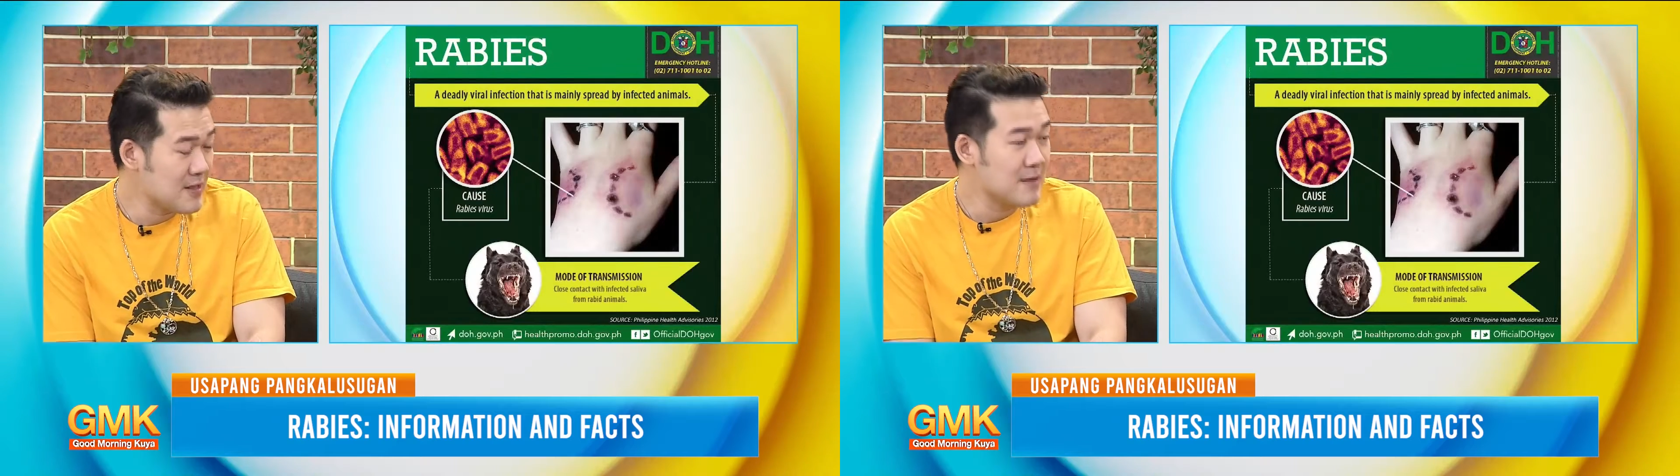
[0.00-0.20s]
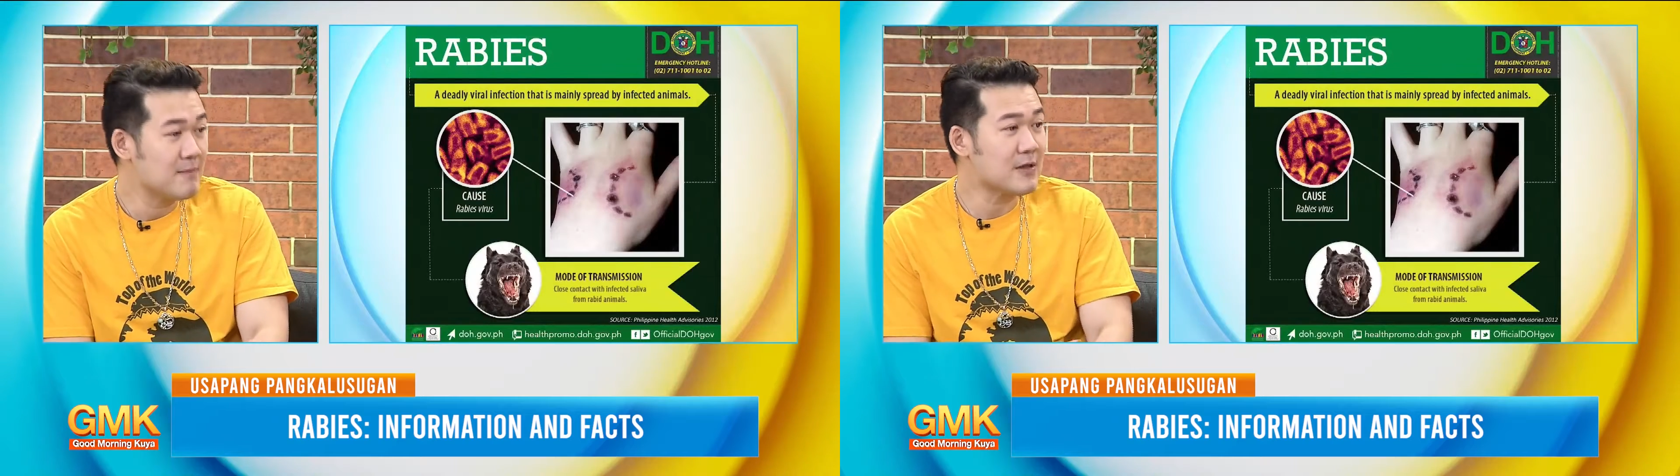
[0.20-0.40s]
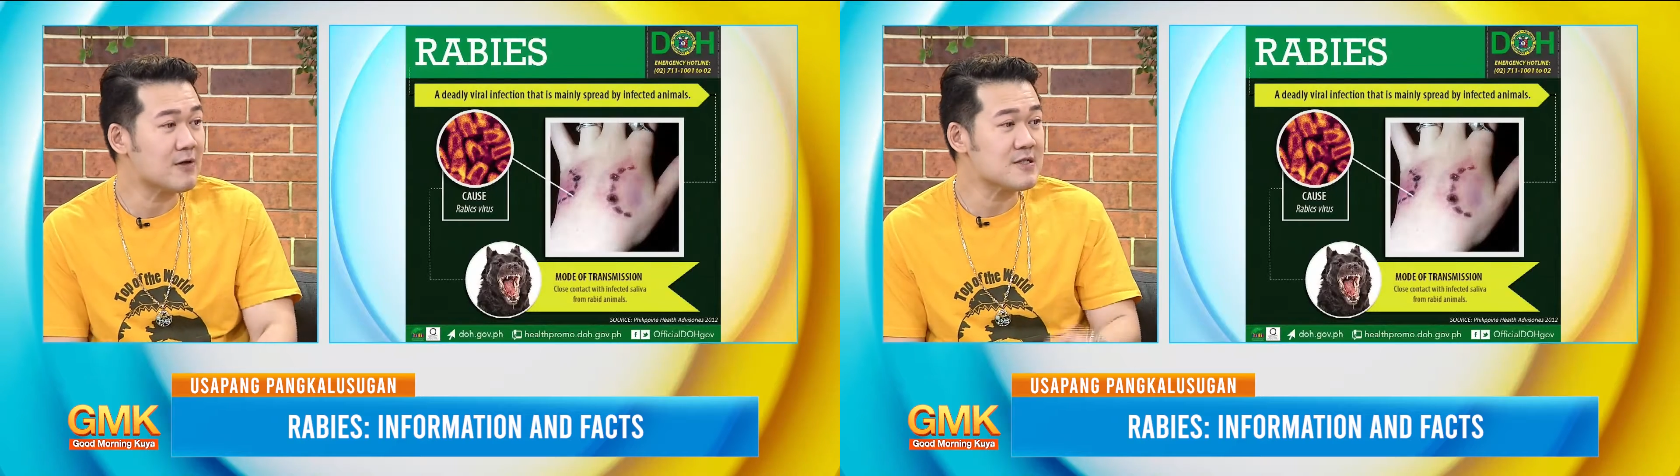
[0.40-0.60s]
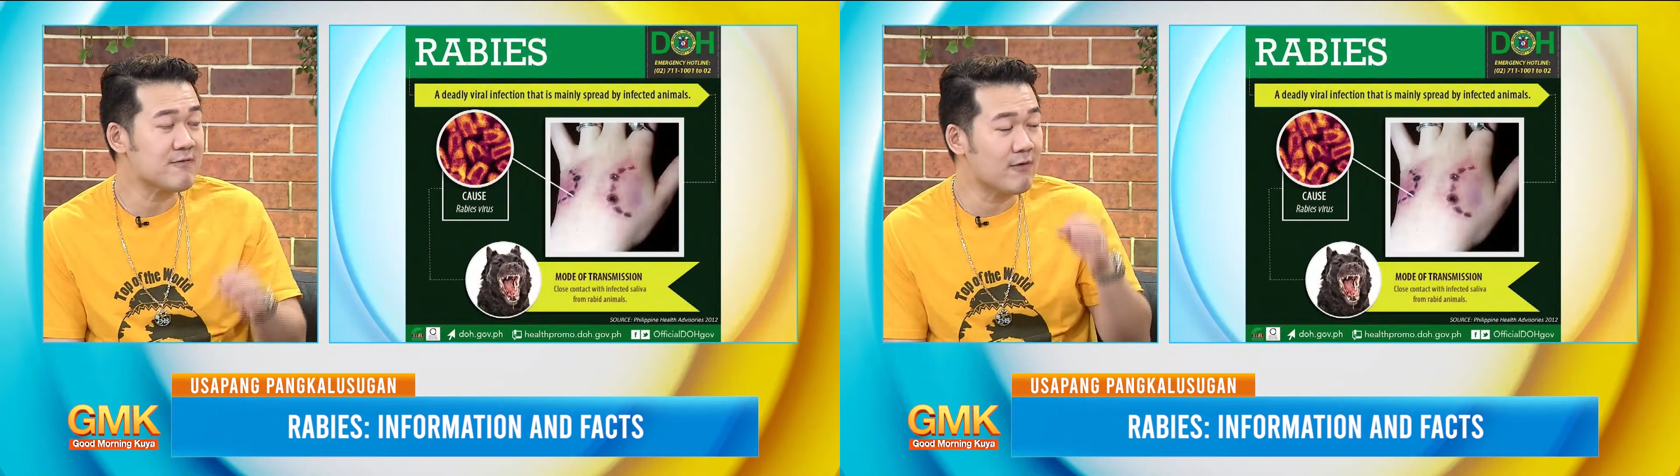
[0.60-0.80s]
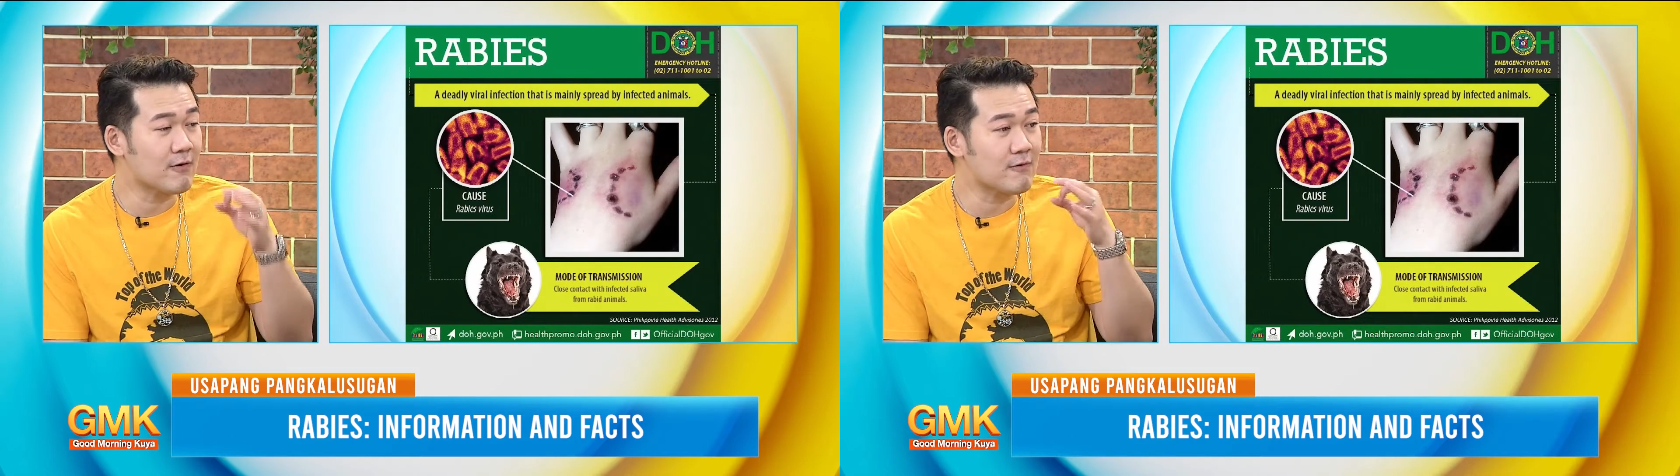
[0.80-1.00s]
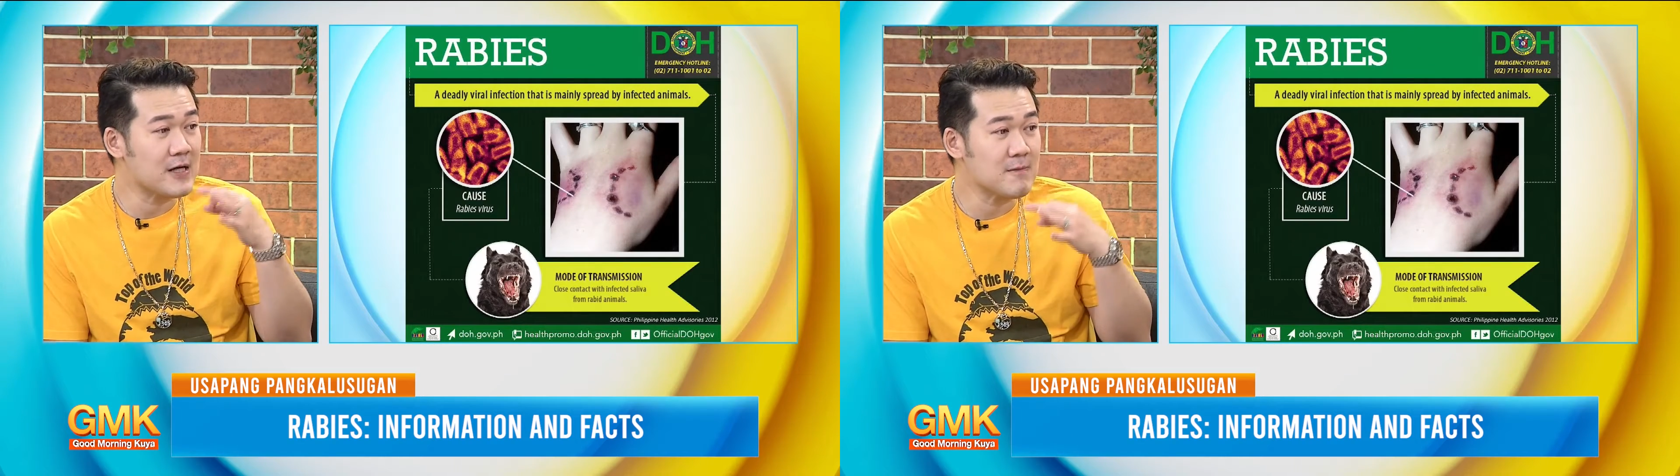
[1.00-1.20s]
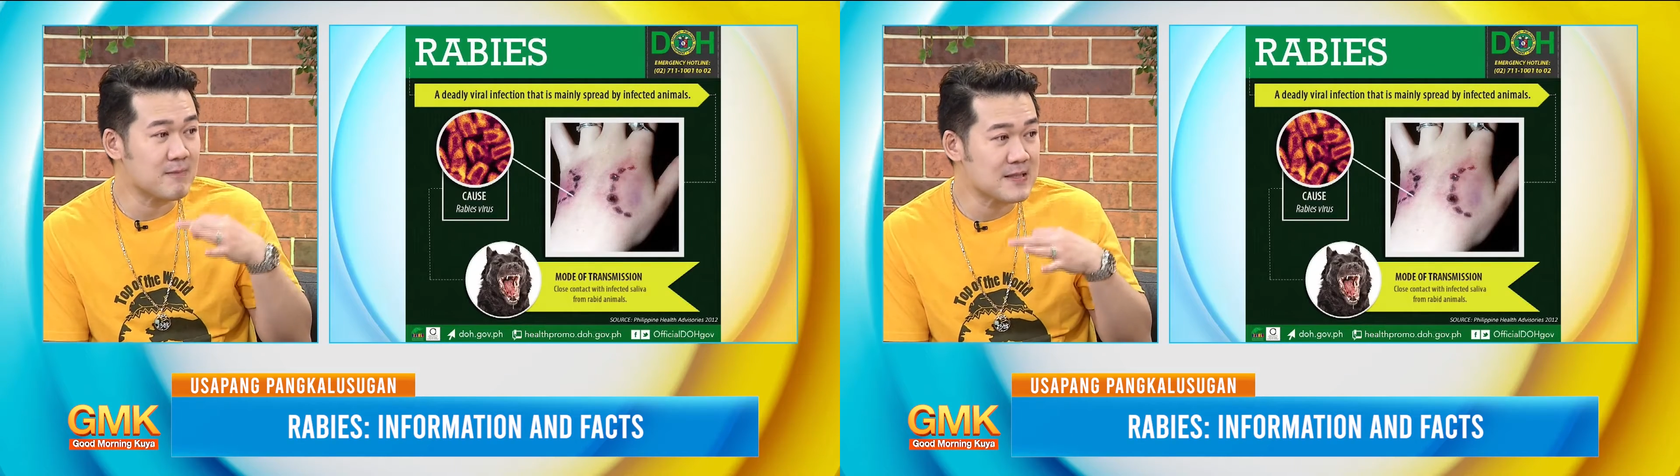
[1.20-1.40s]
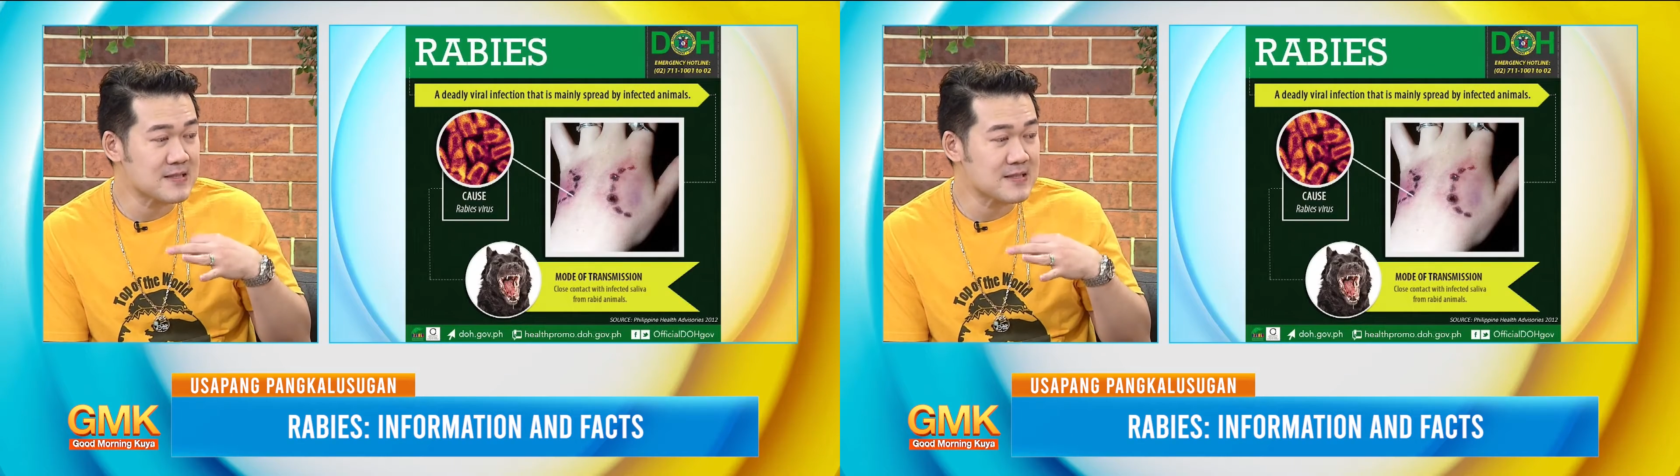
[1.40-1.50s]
Mm. Because for rabies